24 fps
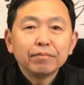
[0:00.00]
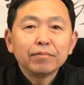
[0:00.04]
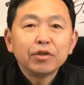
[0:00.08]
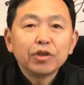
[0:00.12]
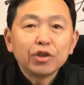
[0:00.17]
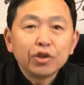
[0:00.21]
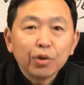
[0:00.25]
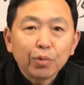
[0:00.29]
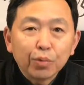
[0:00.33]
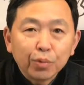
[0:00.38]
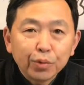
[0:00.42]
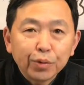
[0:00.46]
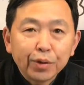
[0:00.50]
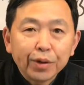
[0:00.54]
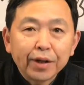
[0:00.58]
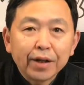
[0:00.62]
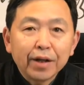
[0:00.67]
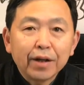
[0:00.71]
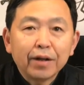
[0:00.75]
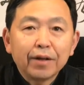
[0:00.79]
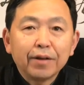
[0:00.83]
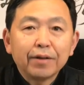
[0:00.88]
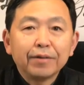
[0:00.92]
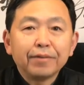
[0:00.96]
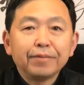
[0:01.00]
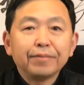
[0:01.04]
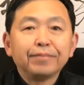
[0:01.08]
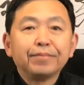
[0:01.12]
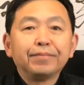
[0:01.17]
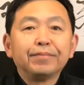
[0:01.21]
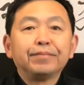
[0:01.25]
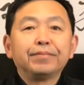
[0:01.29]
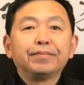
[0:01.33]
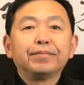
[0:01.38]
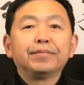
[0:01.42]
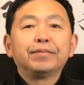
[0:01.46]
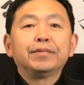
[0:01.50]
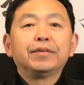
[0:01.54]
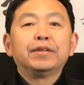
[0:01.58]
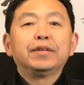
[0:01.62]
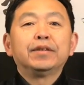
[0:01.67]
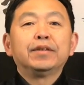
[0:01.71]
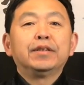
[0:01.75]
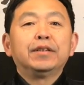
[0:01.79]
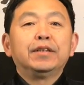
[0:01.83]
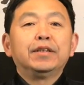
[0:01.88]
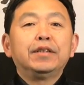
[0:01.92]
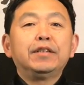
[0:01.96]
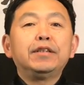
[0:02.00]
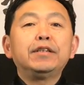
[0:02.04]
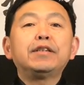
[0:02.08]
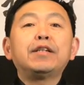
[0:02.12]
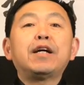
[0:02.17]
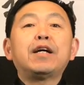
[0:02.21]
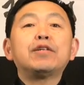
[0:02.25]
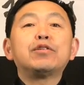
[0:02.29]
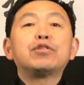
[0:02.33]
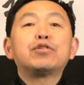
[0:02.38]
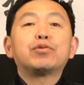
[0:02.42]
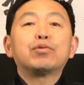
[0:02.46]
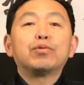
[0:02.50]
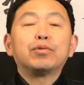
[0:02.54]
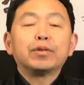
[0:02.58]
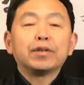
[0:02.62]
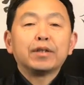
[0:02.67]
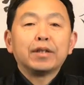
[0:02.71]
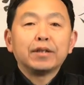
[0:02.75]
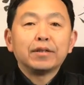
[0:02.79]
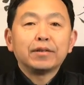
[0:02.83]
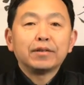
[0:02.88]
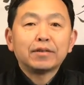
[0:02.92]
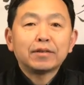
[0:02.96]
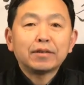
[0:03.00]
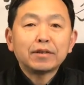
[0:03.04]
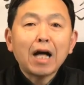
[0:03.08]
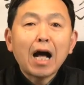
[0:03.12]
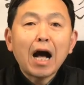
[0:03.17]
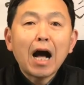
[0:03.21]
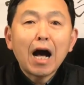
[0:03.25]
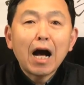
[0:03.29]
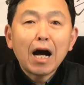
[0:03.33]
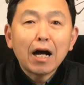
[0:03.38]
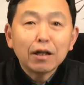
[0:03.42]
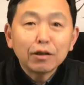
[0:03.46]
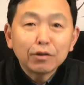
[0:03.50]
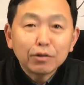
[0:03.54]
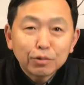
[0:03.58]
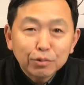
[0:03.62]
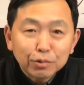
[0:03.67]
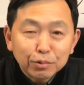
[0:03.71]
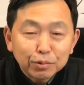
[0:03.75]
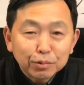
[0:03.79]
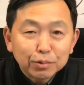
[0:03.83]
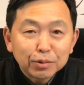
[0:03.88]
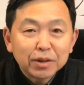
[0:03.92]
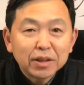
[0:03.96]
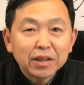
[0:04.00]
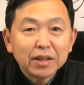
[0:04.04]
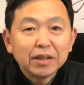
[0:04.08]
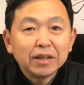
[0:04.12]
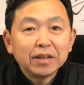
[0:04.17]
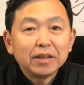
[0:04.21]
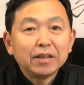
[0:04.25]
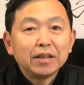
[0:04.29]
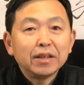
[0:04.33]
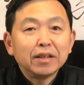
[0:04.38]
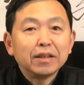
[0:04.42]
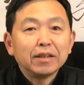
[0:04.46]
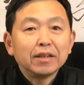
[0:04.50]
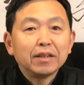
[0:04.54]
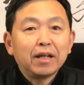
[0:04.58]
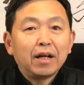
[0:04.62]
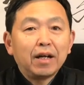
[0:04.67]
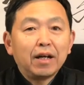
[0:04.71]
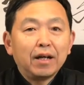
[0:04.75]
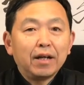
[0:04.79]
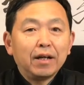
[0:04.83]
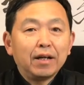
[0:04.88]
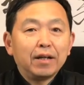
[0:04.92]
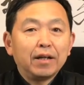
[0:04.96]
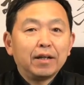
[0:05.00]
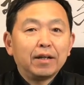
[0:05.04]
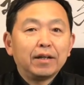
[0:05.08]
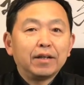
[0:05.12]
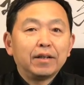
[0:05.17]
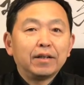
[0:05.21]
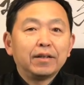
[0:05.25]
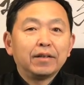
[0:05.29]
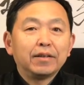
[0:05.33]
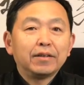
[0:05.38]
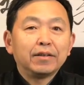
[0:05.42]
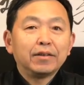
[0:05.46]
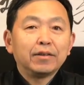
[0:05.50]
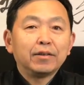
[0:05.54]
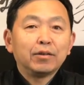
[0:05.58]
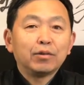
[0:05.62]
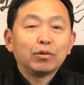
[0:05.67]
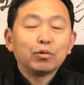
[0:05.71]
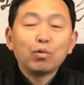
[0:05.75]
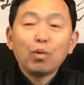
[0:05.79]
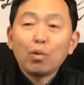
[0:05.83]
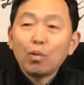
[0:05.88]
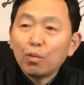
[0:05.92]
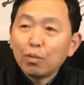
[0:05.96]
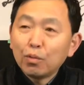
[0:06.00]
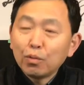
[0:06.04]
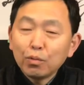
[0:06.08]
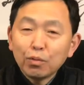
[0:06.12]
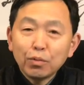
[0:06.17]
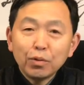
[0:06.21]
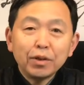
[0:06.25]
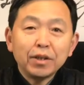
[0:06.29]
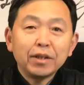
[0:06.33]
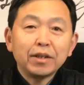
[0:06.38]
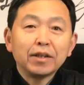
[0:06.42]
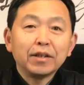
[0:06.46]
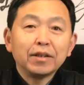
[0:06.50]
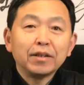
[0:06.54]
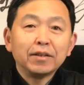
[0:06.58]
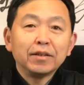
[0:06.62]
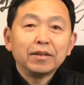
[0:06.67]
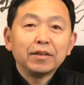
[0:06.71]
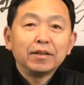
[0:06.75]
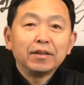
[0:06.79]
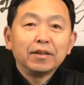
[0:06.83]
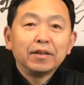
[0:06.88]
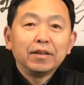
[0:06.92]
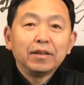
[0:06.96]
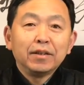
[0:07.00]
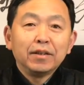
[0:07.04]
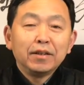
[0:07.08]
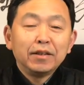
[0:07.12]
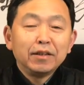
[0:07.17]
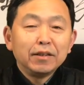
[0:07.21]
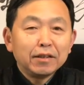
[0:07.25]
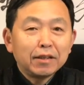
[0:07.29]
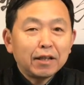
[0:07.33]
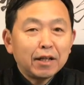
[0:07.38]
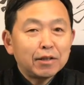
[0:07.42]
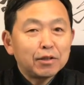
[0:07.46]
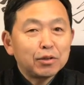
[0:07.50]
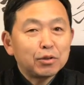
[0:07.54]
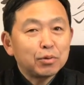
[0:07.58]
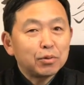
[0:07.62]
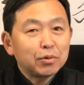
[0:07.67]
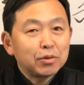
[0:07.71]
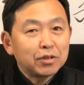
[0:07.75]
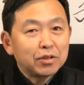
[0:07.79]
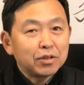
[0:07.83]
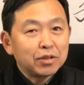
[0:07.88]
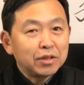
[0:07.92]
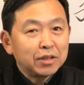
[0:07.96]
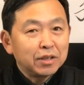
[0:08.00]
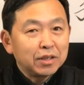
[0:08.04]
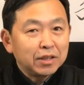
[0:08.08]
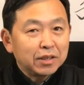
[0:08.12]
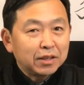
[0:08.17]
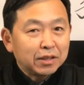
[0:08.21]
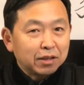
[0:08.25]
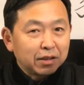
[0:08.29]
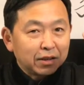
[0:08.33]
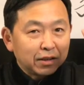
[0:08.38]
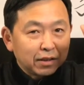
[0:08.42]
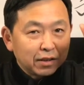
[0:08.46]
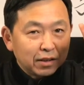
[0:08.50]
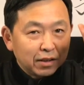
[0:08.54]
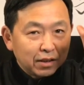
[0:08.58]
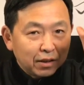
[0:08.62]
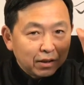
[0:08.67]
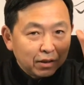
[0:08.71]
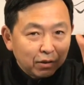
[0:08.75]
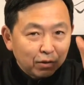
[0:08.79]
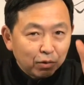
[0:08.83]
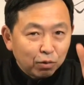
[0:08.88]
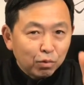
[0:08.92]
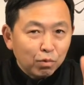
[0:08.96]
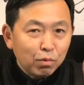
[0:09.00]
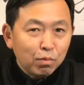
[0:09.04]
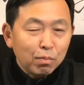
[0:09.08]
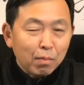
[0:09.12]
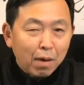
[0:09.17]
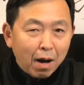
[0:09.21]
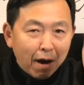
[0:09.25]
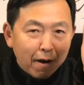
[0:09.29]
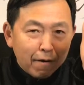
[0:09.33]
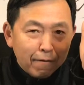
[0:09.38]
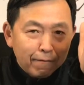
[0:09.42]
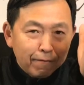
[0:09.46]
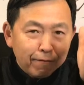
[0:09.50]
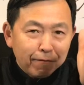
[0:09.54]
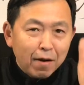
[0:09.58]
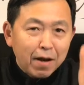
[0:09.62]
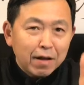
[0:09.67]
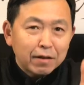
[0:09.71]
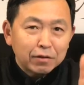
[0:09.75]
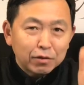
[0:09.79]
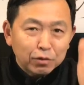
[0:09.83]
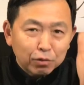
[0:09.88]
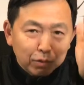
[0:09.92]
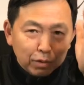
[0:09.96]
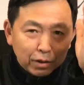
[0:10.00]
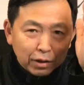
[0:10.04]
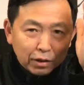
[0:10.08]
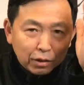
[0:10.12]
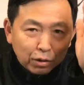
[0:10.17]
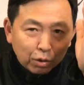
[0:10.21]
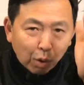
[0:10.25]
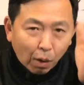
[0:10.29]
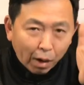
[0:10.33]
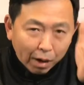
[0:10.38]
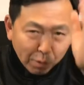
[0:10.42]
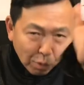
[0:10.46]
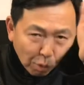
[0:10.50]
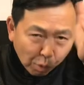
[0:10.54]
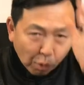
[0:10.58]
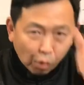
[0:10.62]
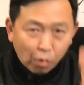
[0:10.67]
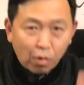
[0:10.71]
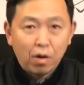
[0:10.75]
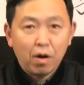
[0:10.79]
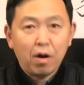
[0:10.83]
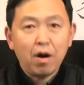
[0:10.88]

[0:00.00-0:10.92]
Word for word: 九月了。应该说呢，大局已定啊。郭文贵应该说是一个流氓犯罪团伙，